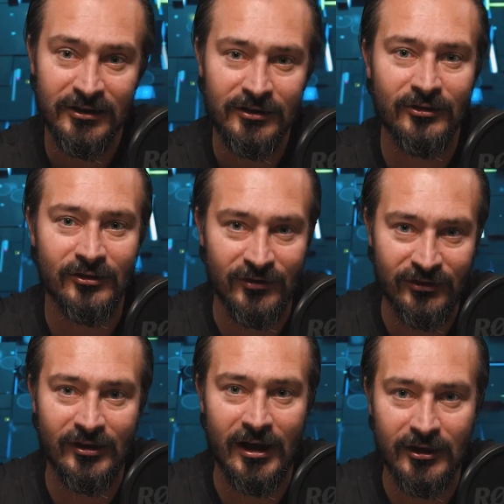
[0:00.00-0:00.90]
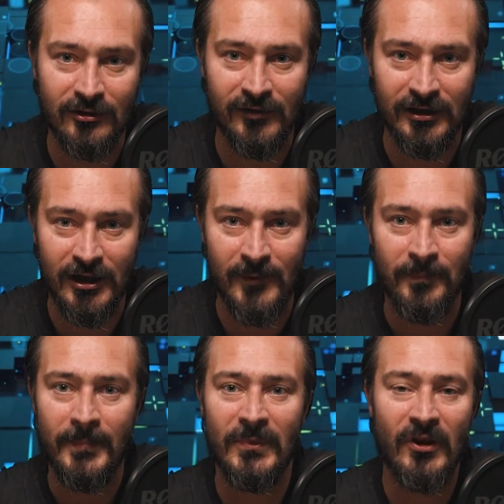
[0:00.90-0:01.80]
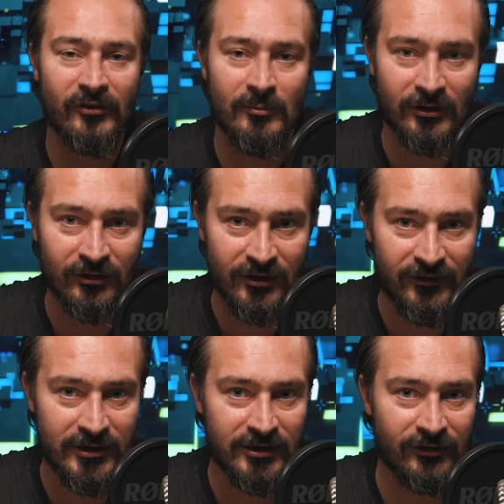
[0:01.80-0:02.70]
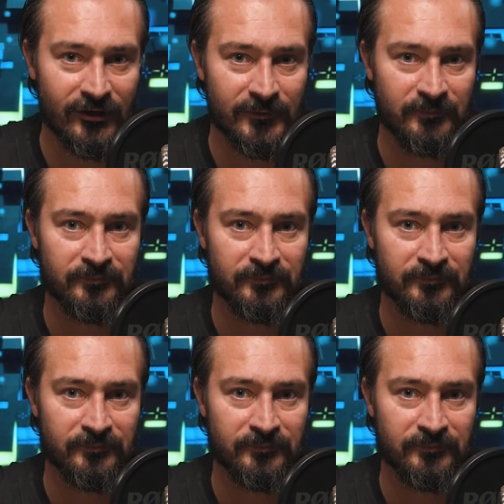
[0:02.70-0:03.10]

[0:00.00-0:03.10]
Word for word: i oczywiście lajkowania. Do zobaczenia za tydzień.